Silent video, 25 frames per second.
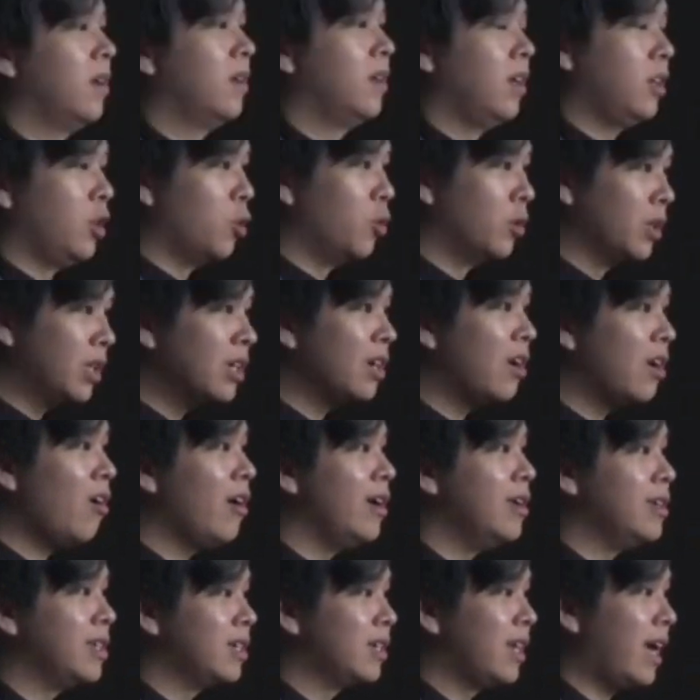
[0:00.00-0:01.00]
有的哦已
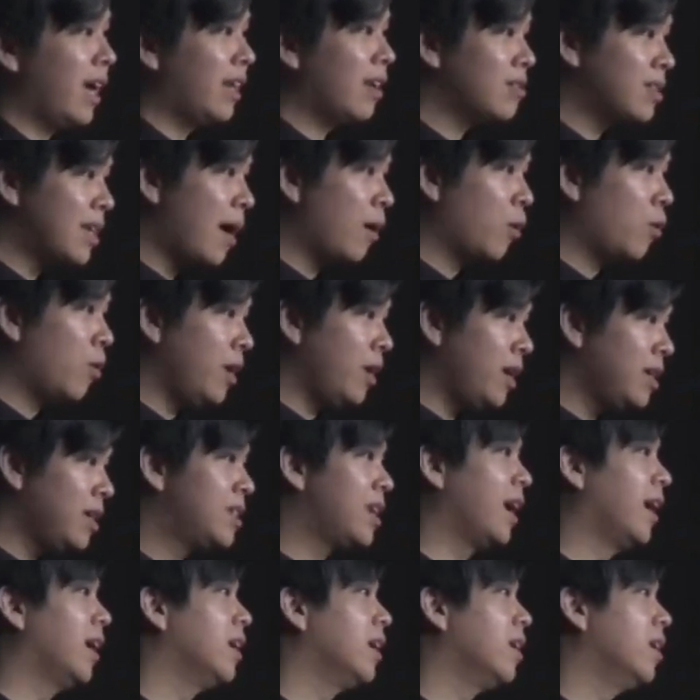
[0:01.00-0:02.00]
经来到超过一
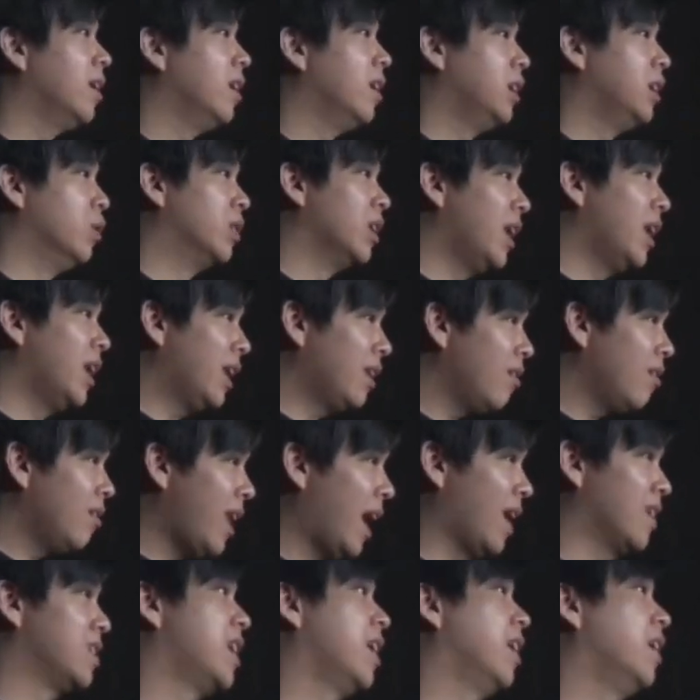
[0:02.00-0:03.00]
千个，有的来到两
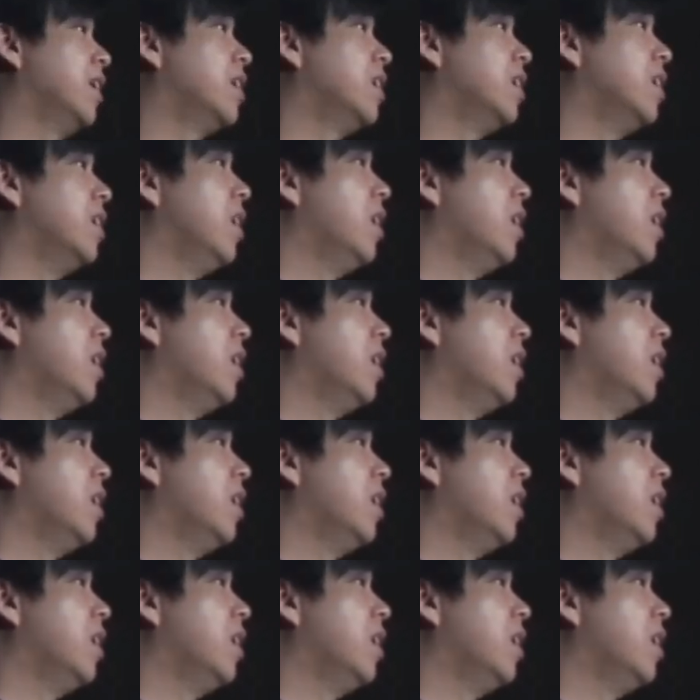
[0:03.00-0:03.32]
千个。